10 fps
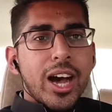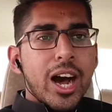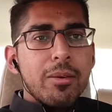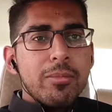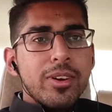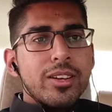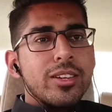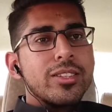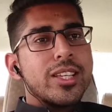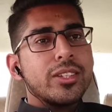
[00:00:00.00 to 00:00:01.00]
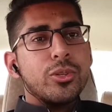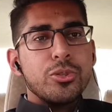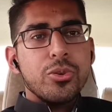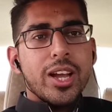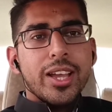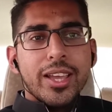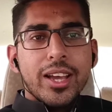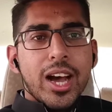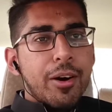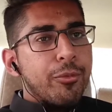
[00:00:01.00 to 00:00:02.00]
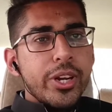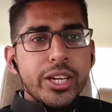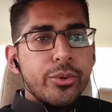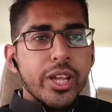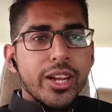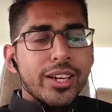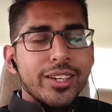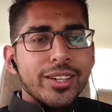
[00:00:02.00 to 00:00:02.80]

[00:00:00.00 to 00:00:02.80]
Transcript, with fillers: अब सख्त हो चुका है अब वो नहीं टूटेगा